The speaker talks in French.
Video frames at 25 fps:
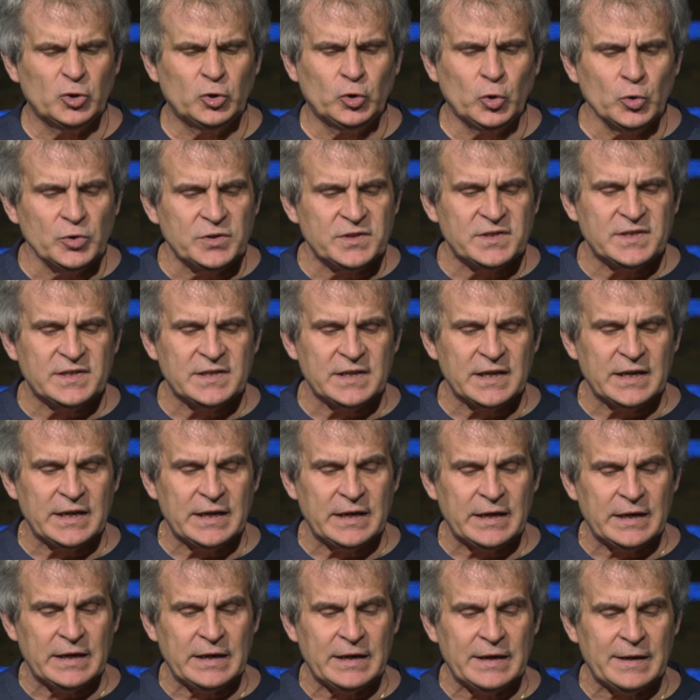Toutes
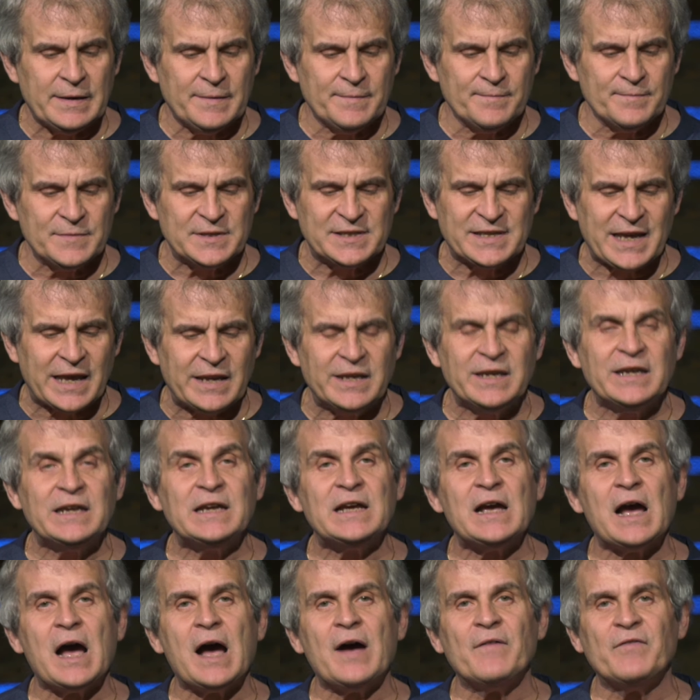ces
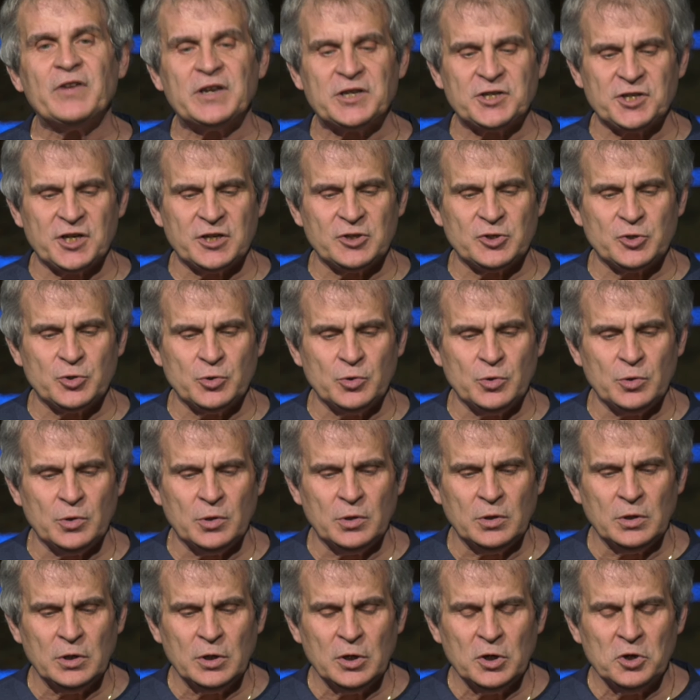années avec
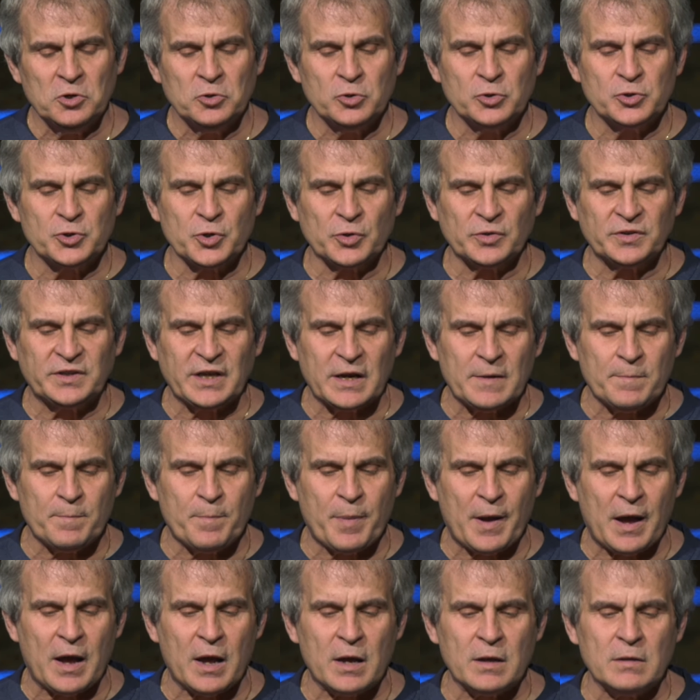Jésus ne sont-elles
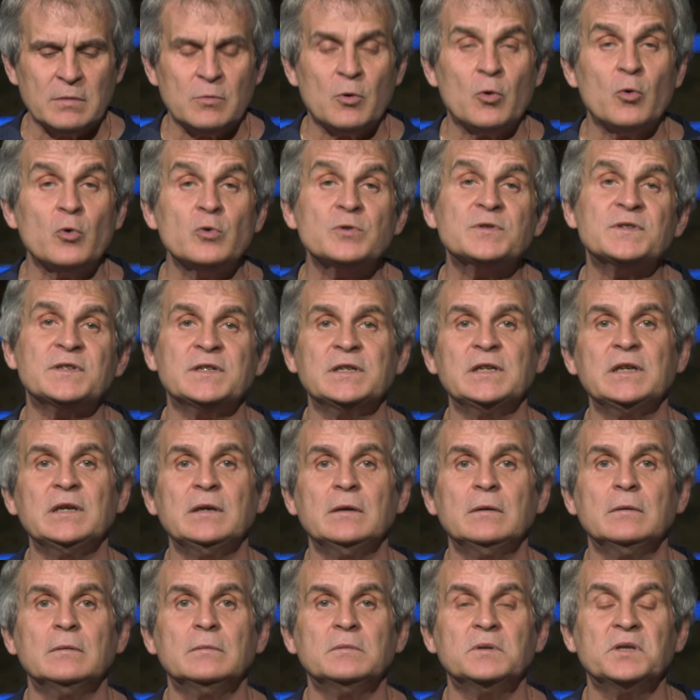pas aussi
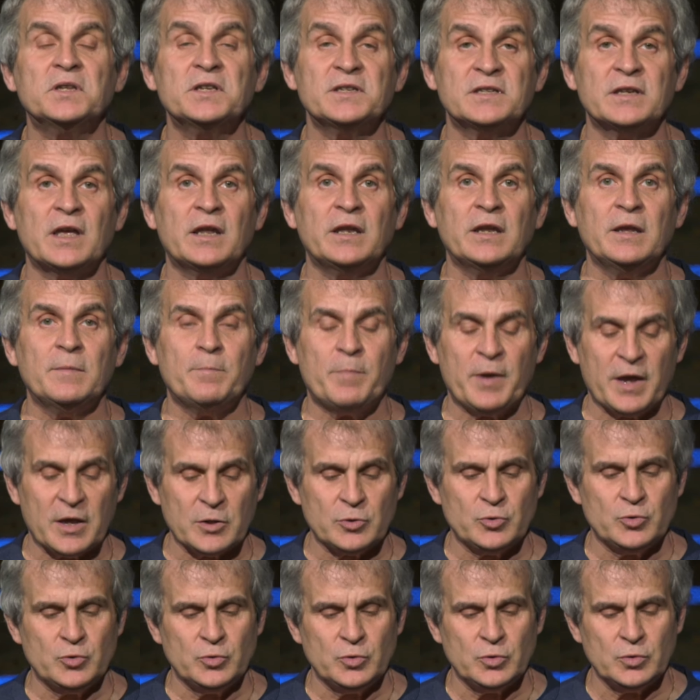des années
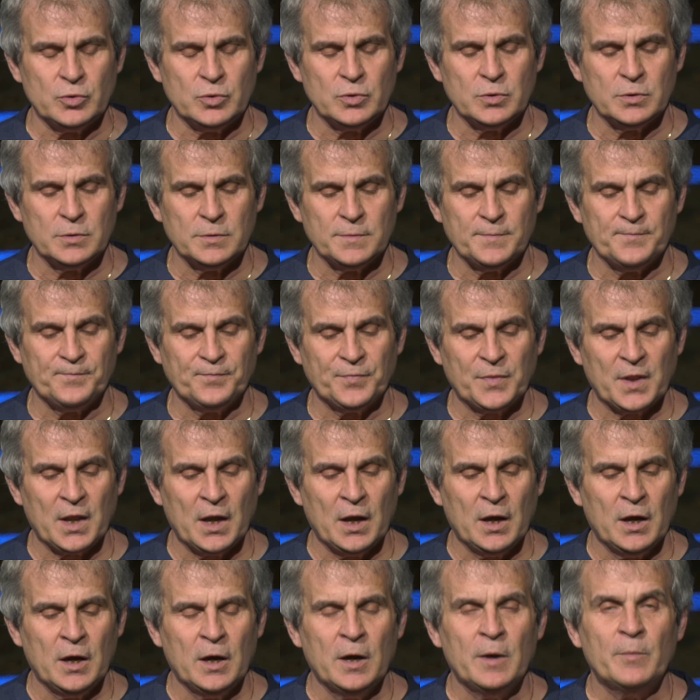perdues
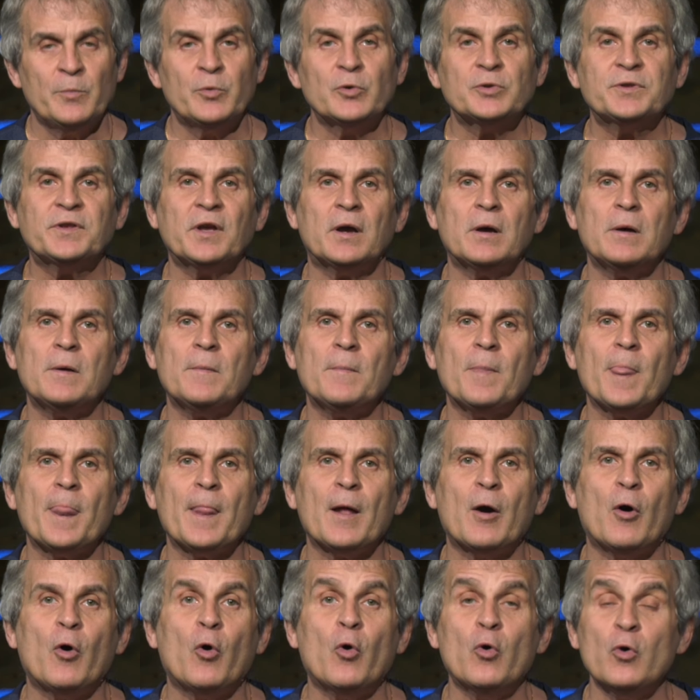
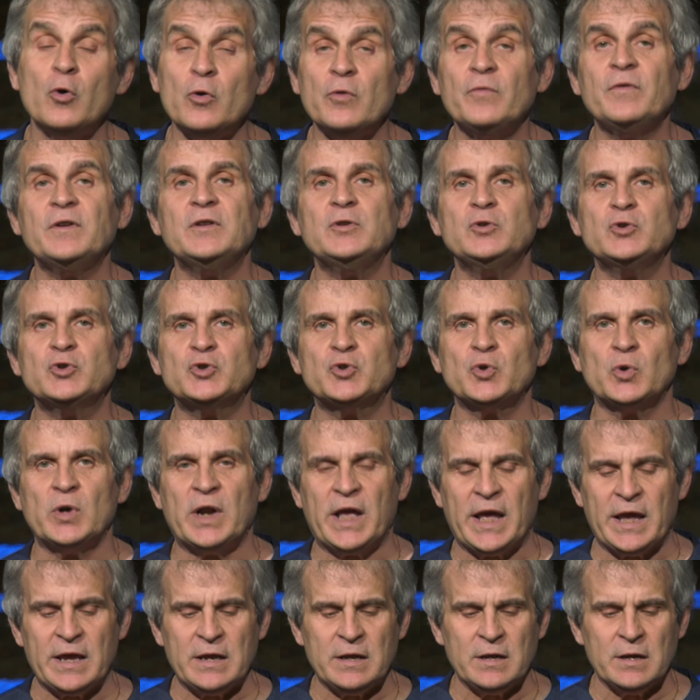Pourtant, au lever du
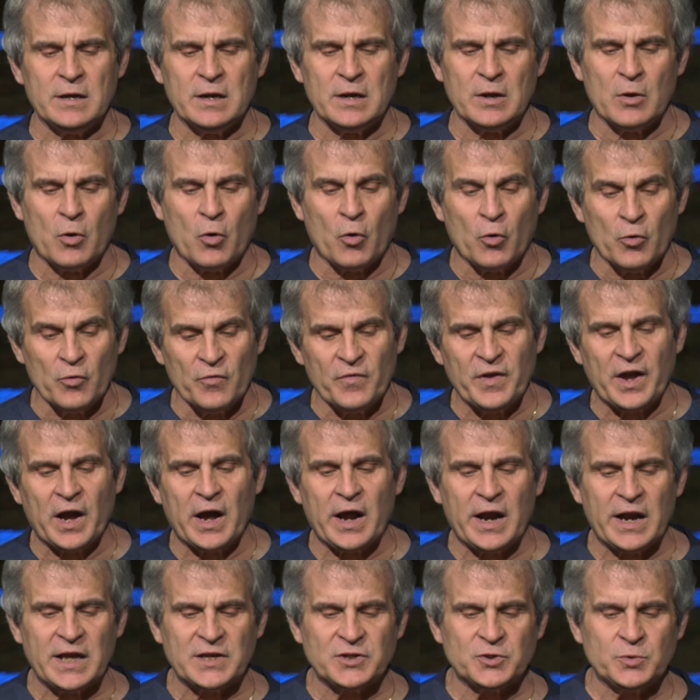soleil, on le
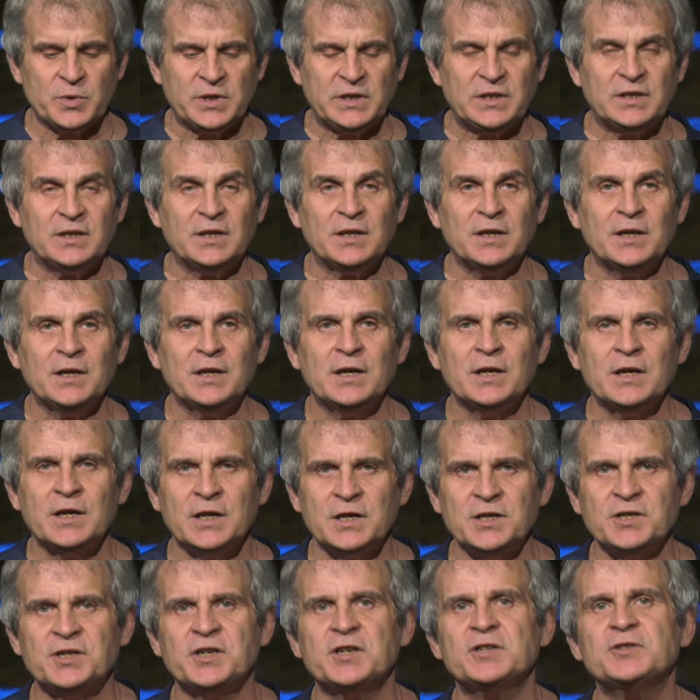verra à la suite,
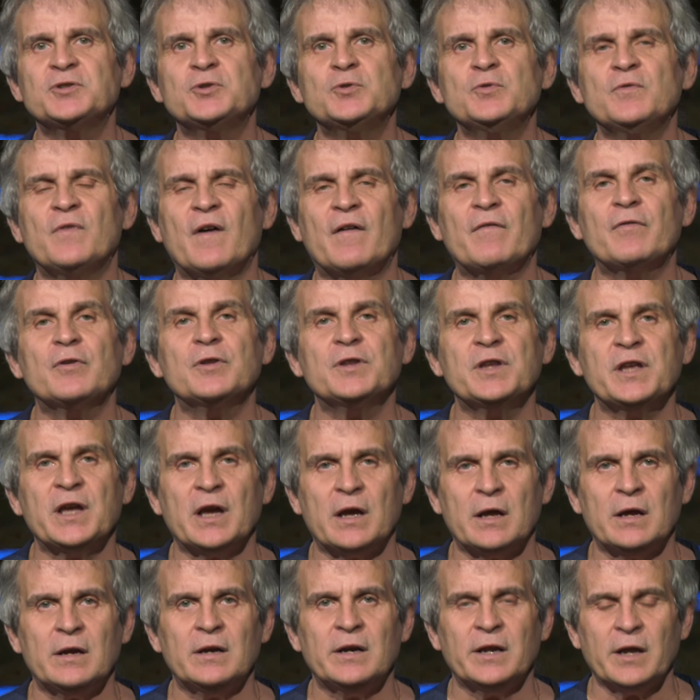Jésus va
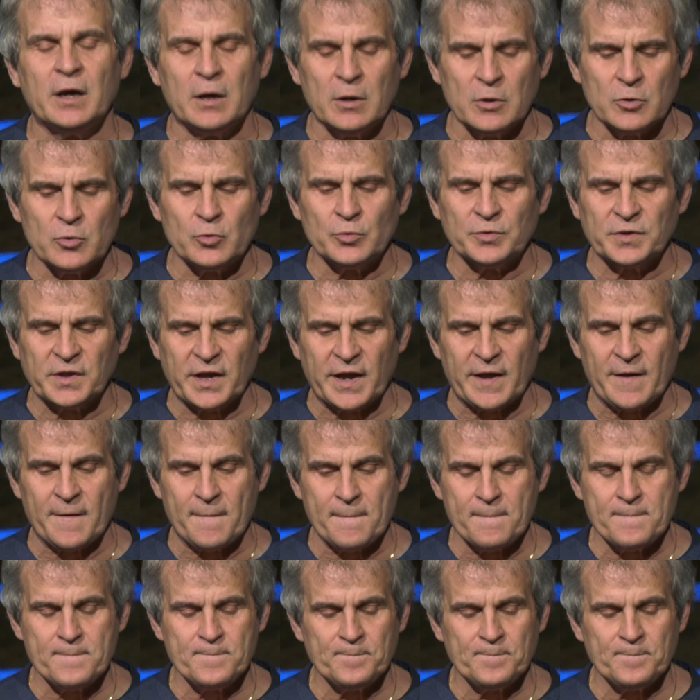venir les rencontrer.